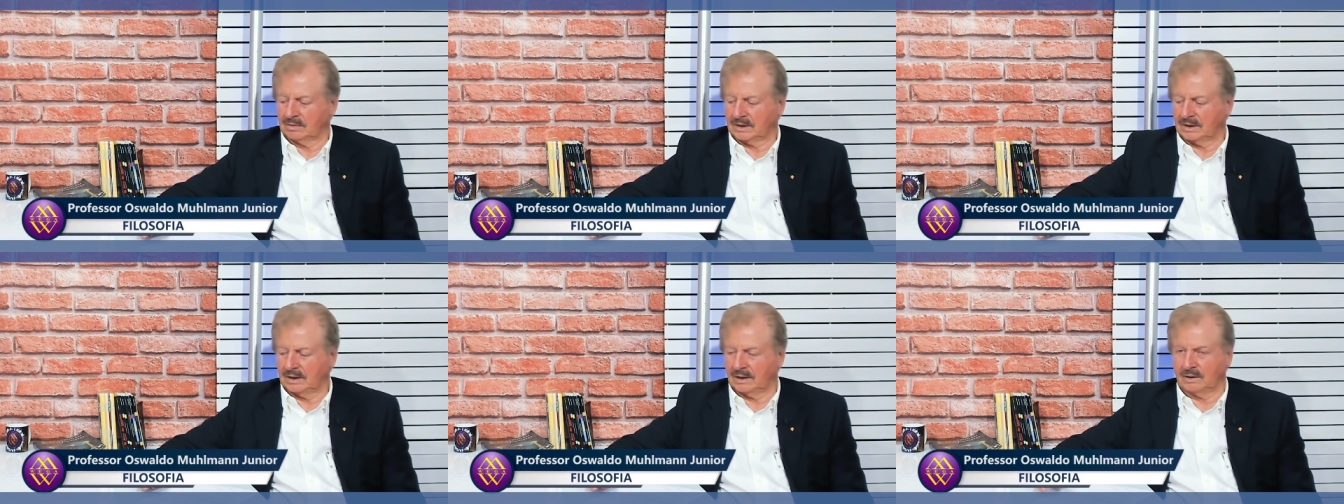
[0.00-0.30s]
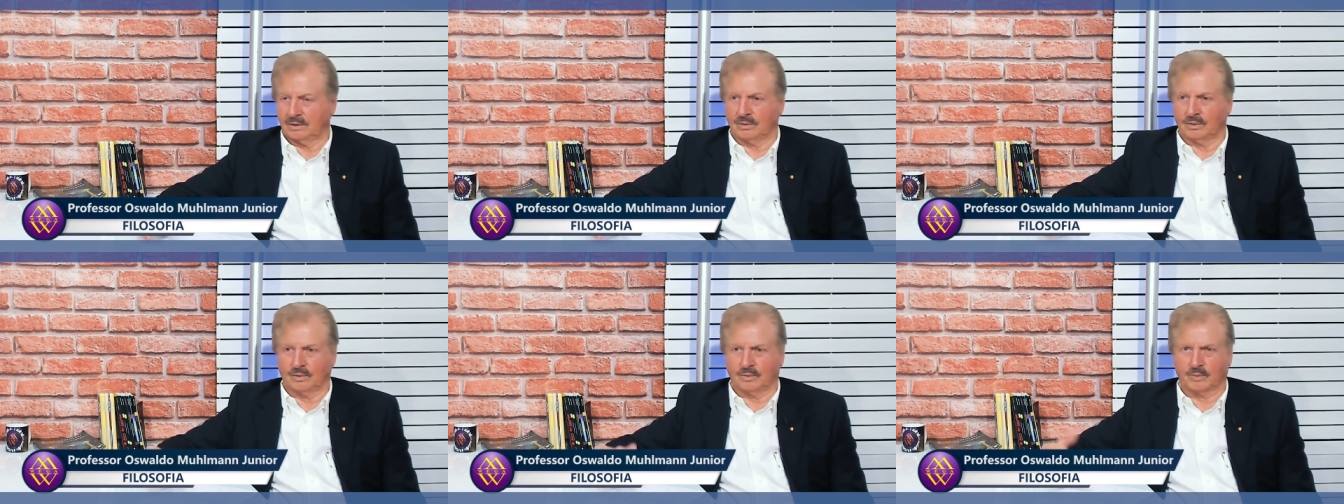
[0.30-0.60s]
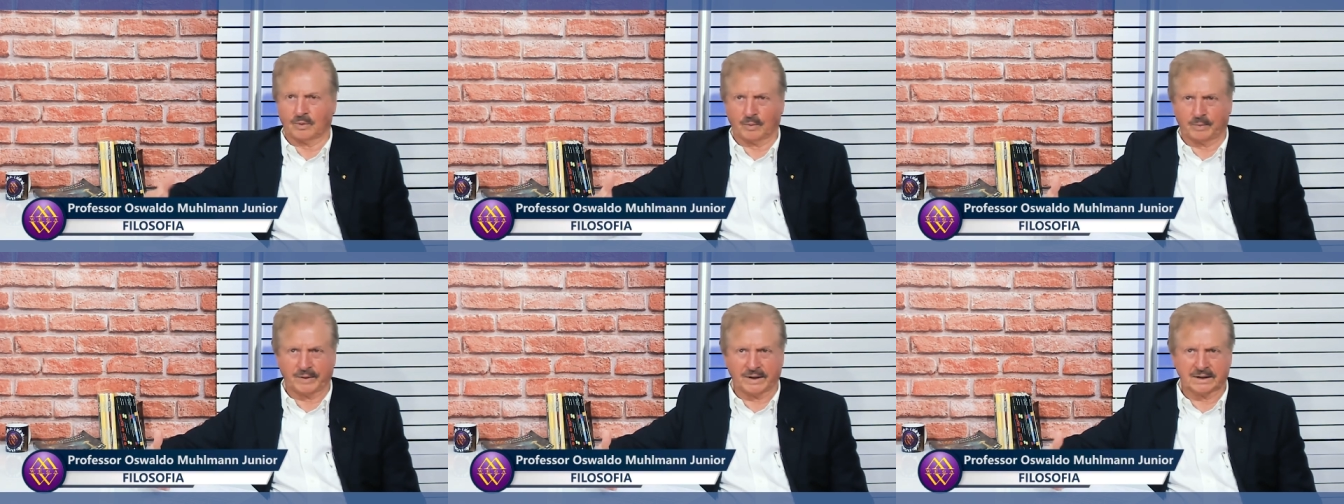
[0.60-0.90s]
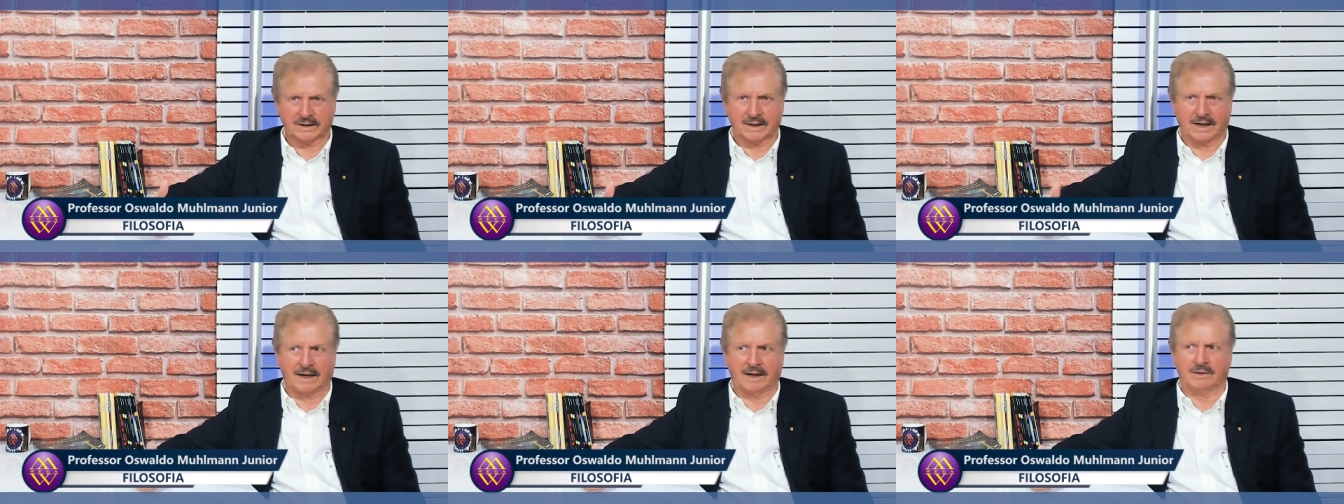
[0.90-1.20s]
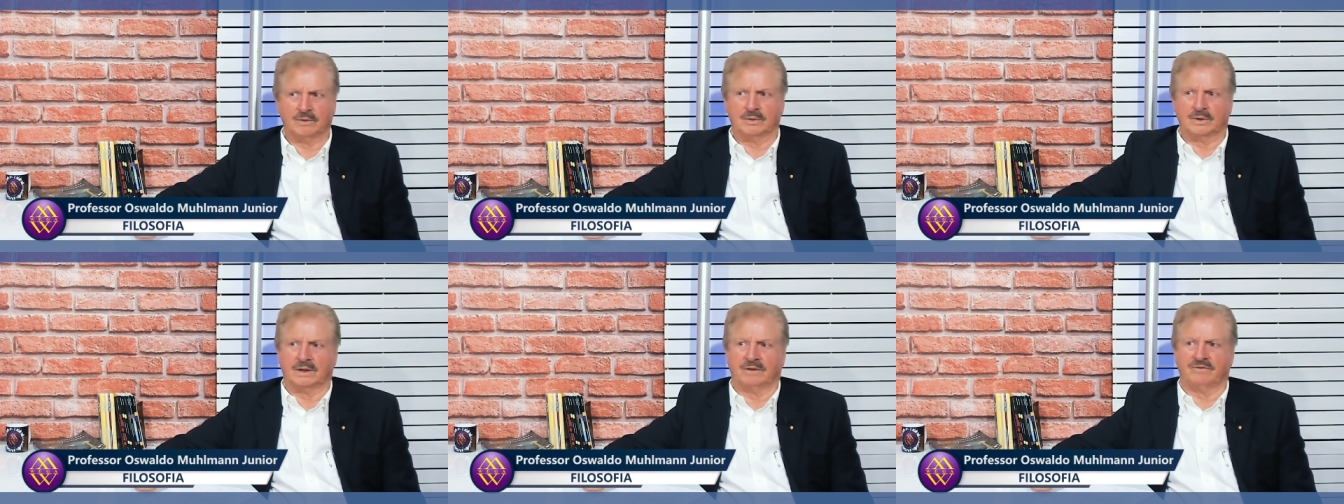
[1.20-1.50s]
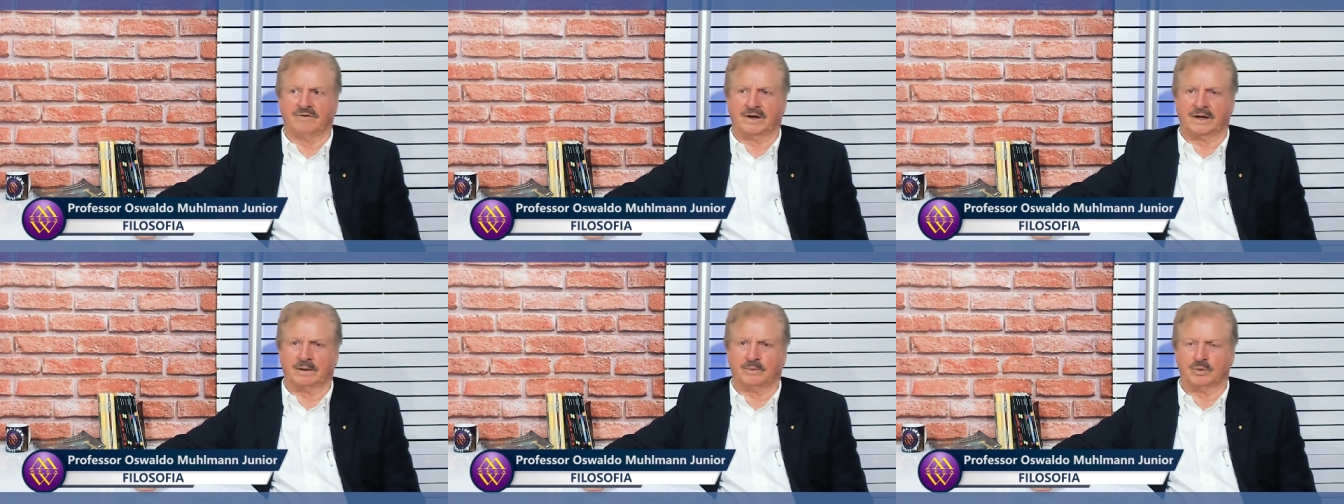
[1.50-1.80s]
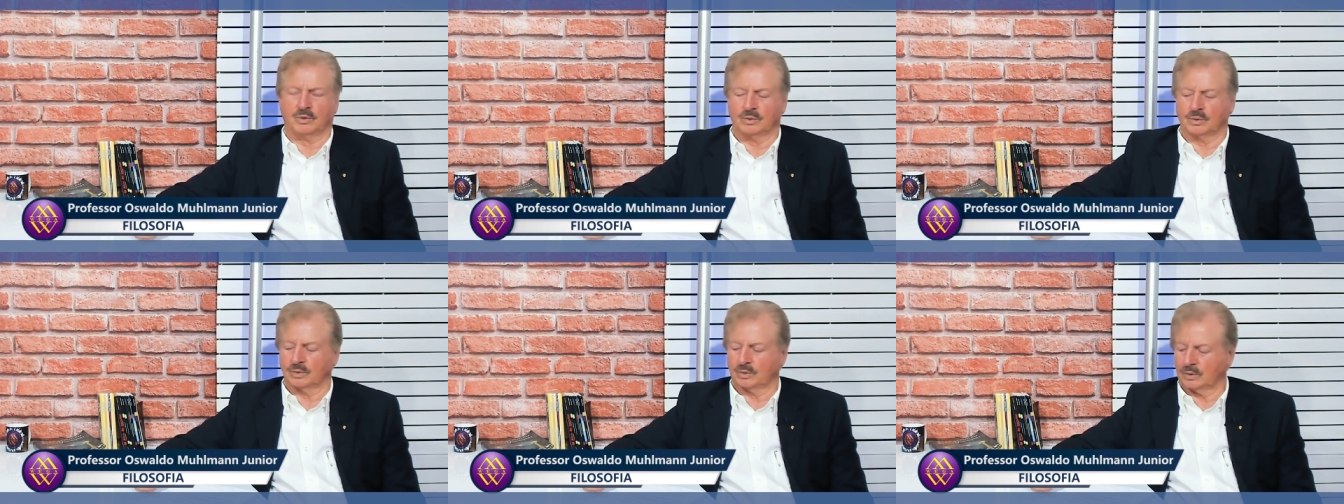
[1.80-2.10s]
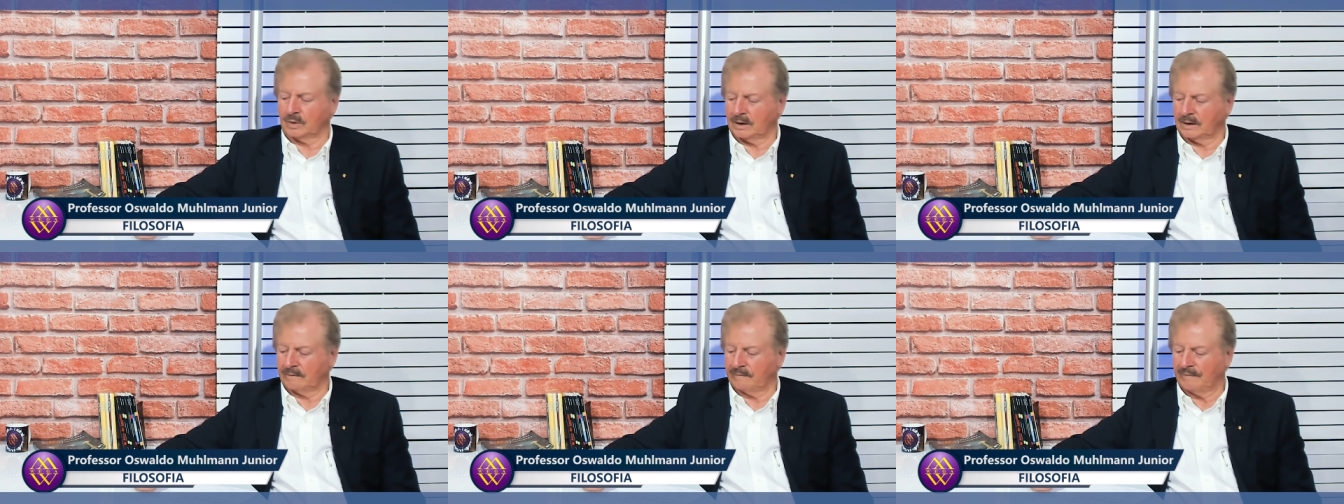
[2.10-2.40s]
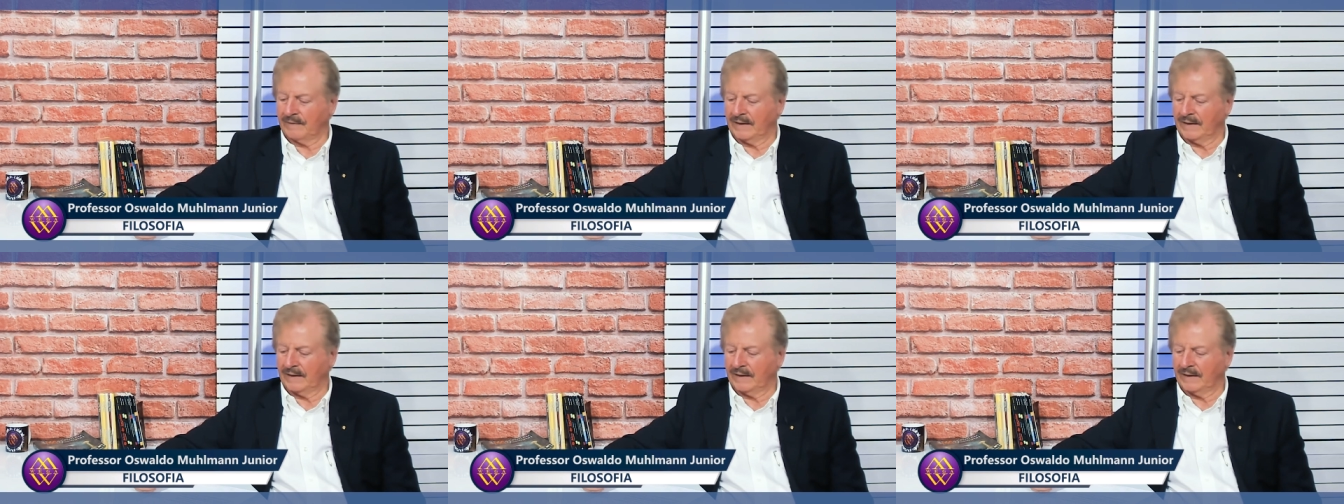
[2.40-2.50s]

que é o proprietário da Vega Produtora,